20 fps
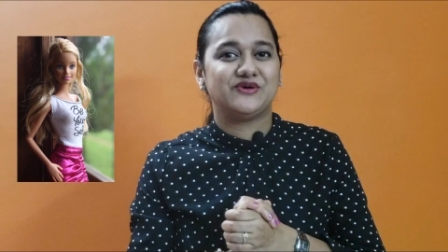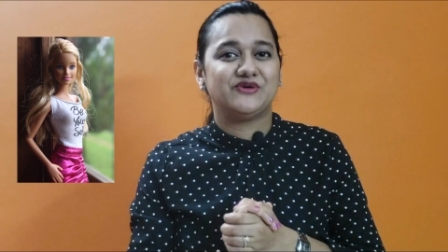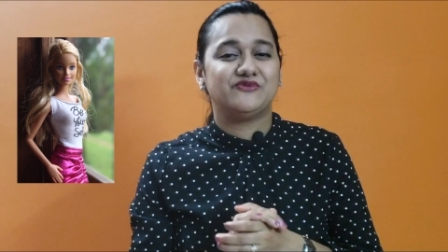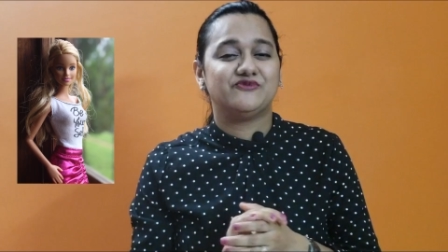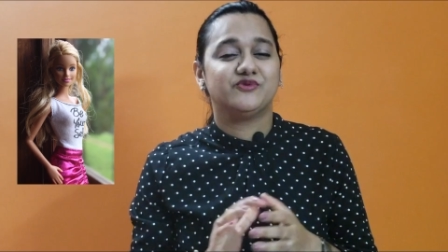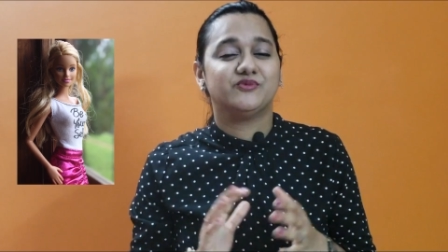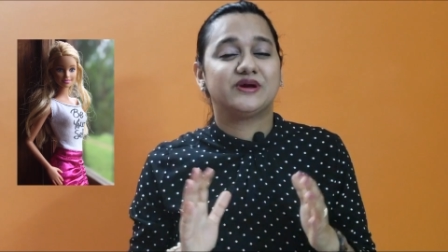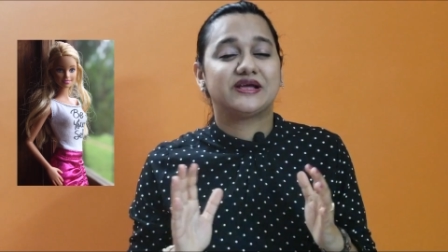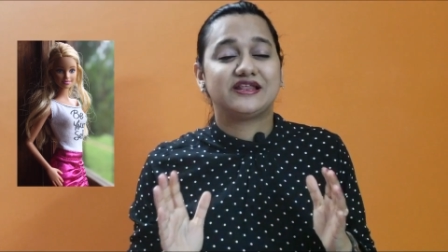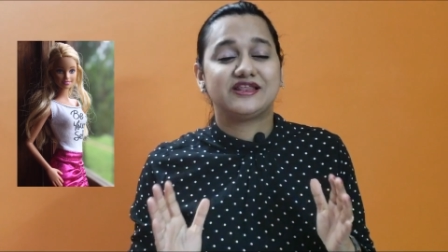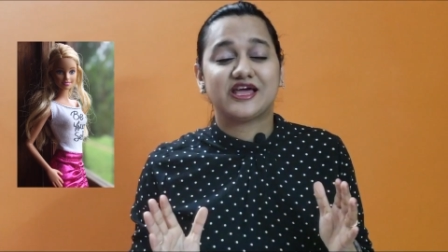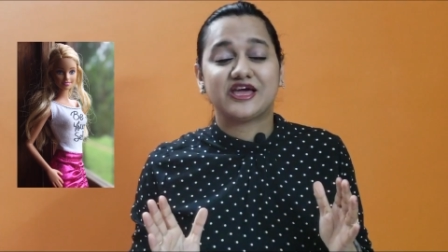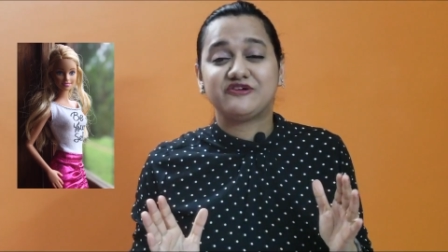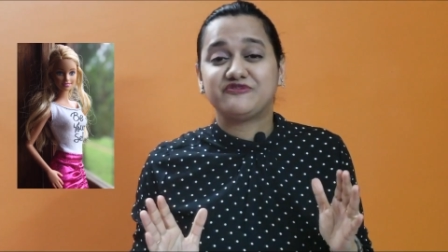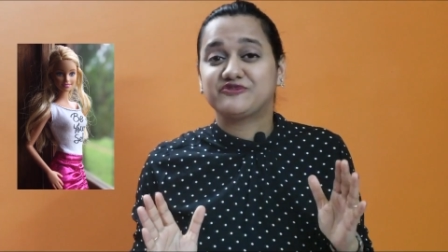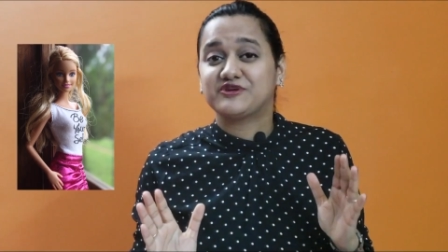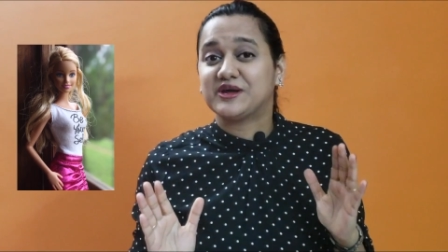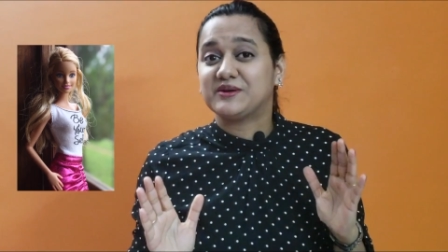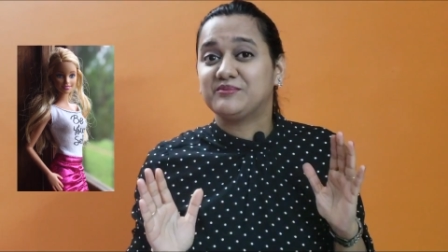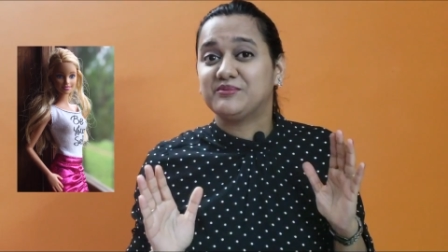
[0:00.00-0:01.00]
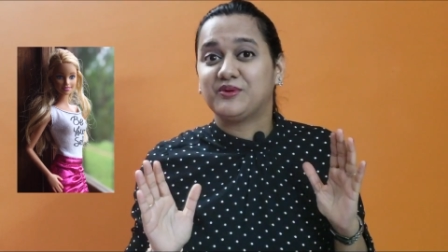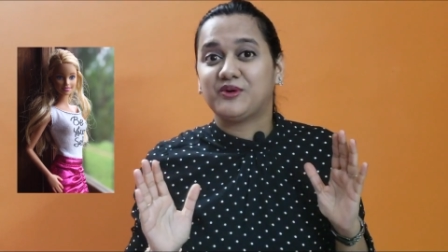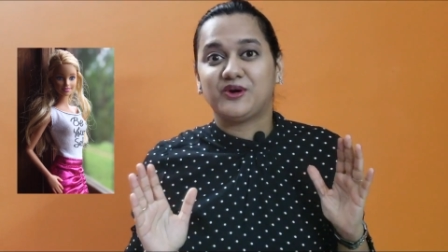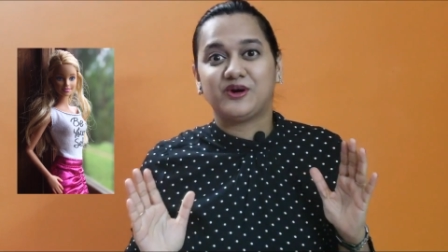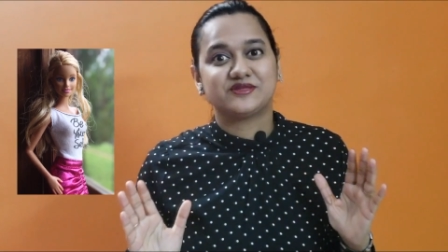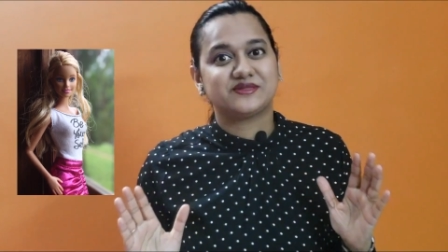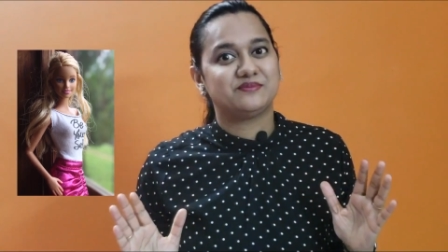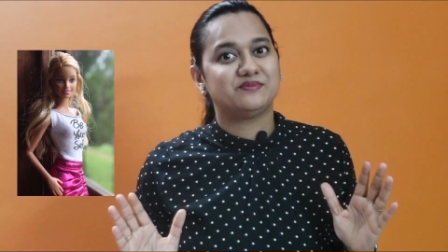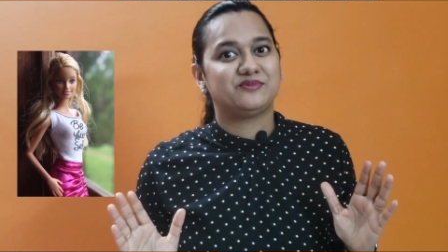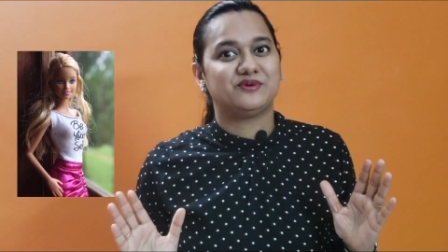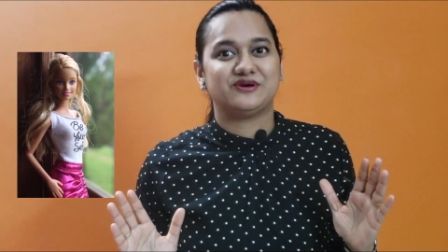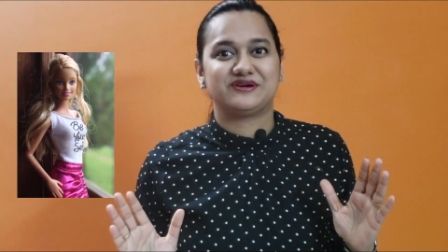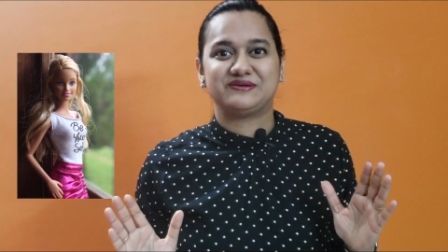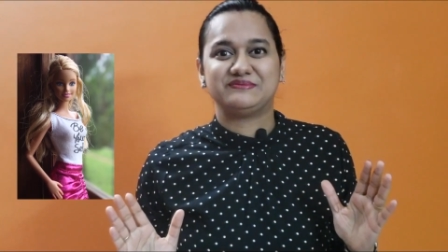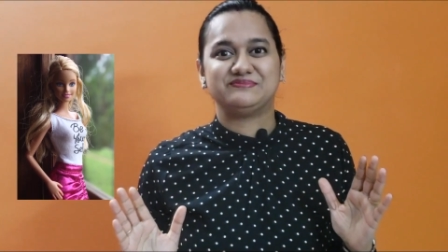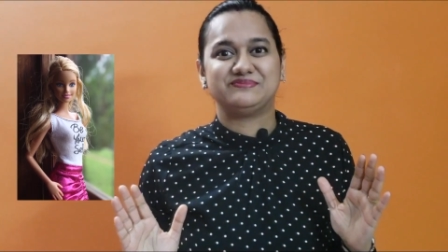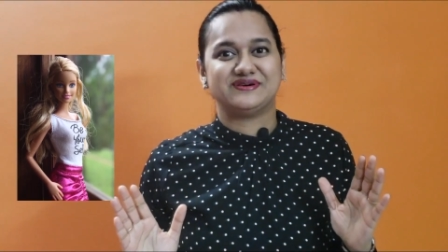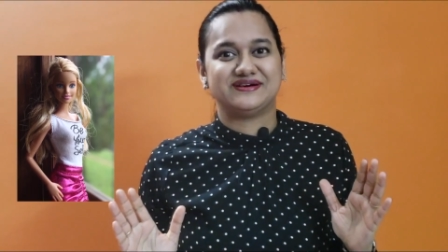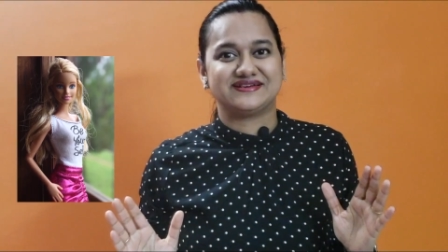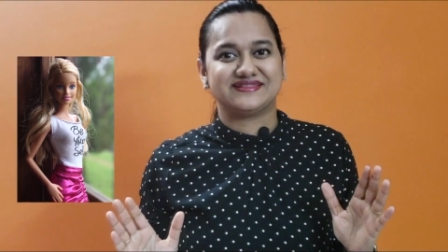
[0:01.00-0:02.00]
वो मेरी लाइफ का एक बहुत
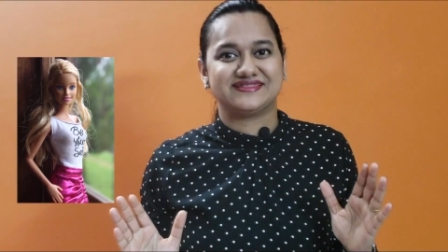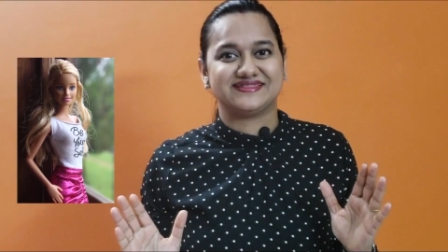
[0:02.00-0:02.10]
इम्पॉर्टेंट पार्ट